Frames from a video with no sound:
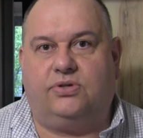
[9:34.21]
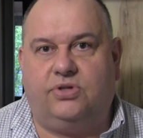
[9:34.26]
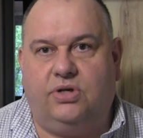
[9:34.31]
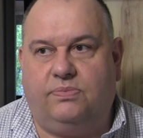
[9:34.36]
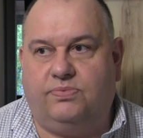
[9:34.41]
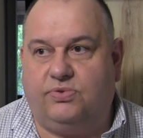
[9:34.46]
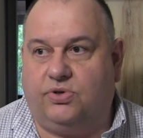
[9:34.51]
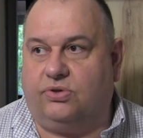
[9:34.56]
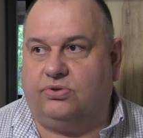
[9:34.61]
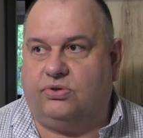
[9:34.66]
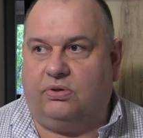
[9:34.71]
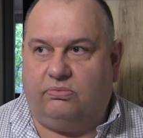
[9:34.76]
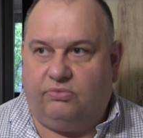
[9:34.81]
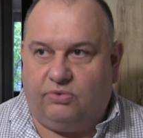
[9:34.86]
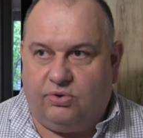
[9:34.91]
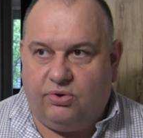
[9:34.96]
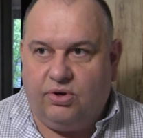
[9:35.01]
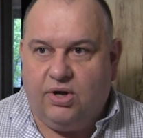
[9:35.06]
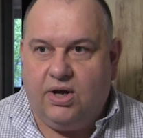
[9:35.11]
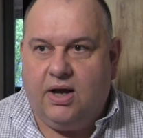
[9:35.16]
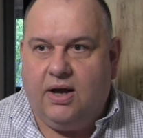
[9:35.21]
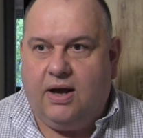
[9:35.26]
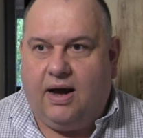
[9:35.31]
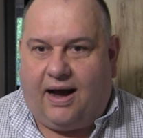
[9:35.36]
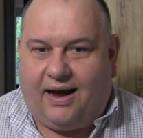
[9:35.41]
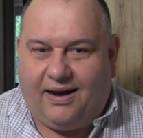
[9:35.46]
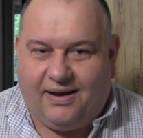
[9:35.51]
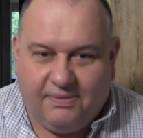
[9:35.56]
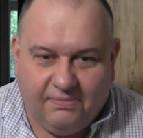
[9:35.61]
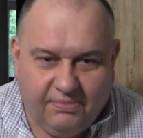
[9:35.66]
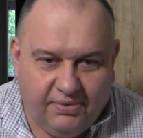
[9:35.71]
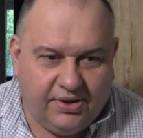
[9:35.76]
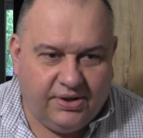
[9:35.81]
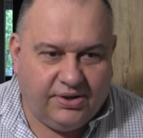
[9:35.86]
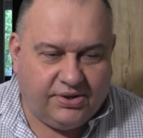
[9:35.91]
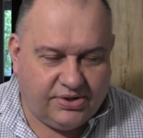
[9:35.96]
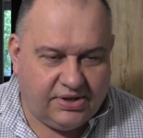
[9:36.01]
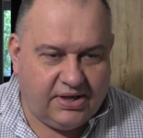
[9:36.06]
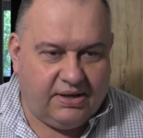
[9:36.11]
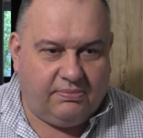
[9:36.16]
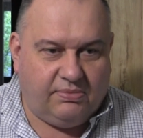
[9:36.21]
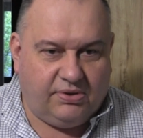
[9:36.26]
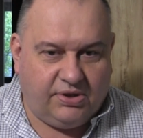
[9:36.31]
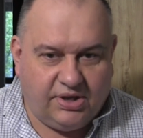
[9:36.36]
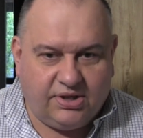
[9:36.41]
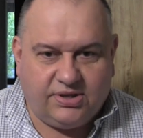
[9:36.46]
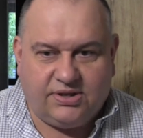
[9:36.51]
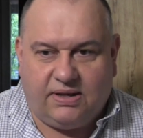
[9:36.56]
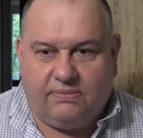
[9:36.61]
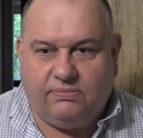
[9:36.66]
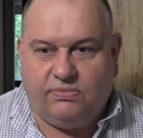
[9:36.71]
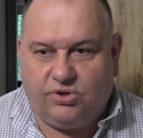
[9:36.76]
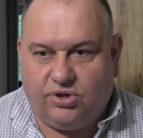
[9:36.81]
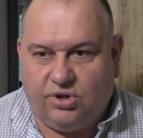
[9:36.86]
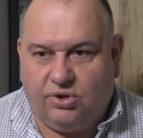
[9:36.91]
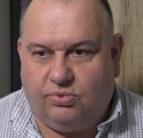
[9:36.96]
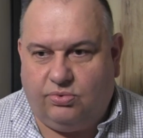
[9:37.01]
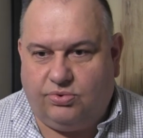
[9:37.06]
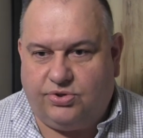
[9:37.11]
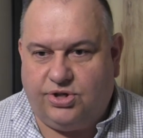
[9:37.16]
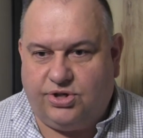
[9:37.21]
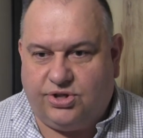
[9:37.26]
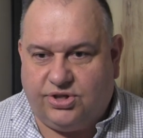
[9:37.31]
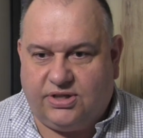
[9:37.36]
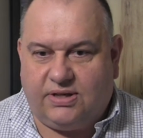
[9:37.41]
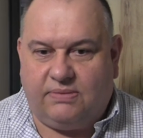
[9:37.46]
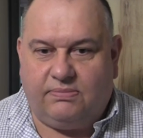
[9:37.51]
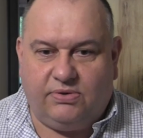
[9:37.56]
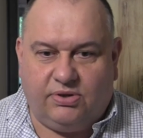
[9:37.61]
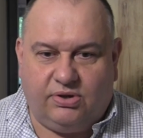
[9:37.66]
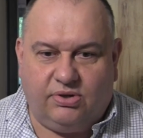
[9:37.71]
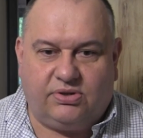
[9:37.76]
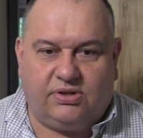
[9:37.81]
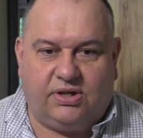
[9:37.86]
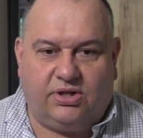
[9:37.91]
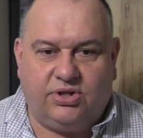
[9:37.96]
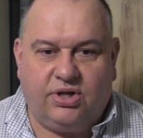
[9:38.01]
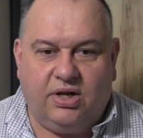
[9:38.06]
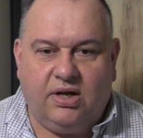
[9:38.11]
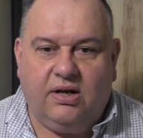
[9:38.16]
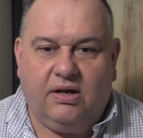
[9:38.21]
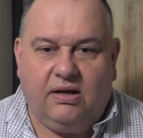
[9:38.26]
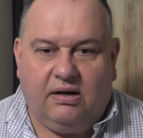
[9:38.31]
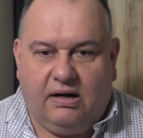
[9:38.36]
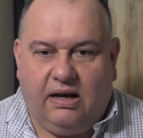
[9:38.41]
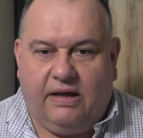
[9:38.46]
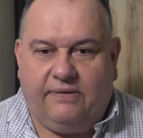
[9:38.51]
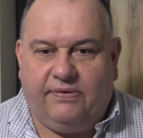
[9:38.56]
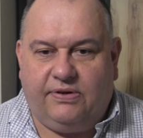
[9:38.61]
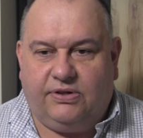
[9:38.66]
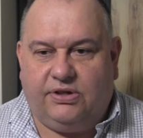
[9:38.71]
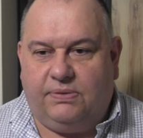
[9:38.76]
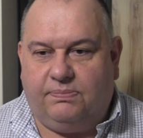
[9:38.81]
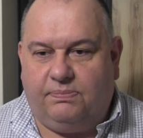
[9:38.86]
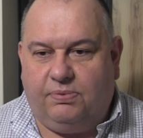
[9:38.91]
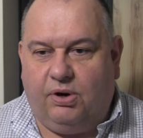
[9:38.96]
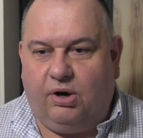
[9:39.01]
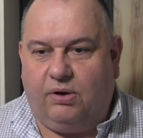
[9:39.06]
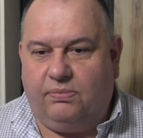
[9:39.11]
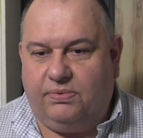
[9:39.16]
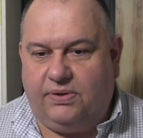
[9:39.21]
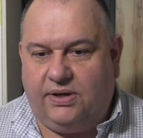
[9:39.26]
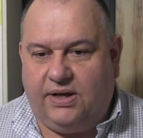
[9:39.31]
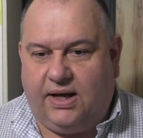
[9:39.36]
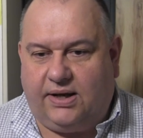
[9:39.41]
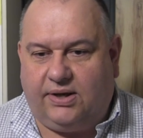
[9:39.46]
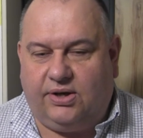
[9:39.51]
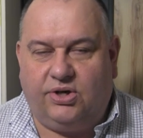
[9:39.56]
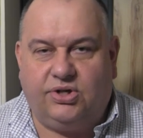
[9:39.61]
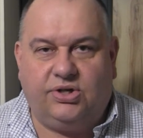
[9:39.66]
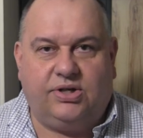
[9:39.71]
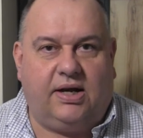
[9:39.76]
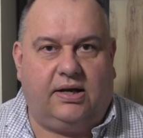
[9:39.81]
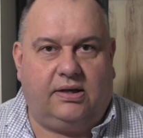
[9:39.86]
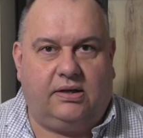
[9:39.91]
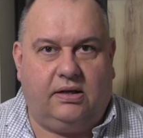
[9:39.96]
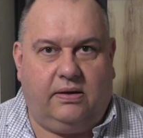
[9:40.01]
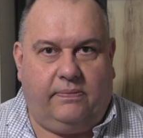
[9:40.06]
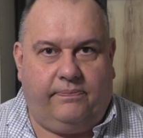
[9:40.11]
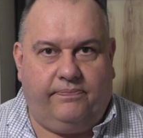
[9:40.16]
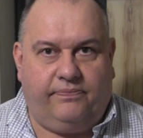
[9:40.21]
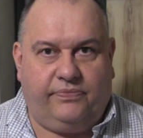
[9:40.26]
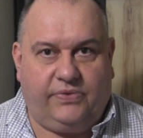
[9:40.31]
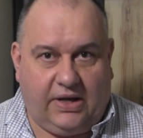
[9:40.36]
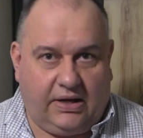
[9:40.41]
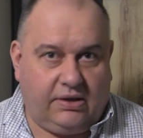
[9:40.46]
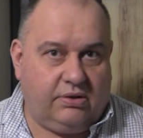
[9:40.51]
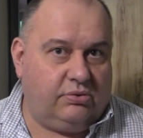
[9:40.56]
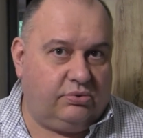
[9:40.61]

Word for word: Czyli przychodzą i mówią, ale my chcemy, nie chcemy się uczyć, chcemy dostać lewe dyplomy jakieś takie, tak?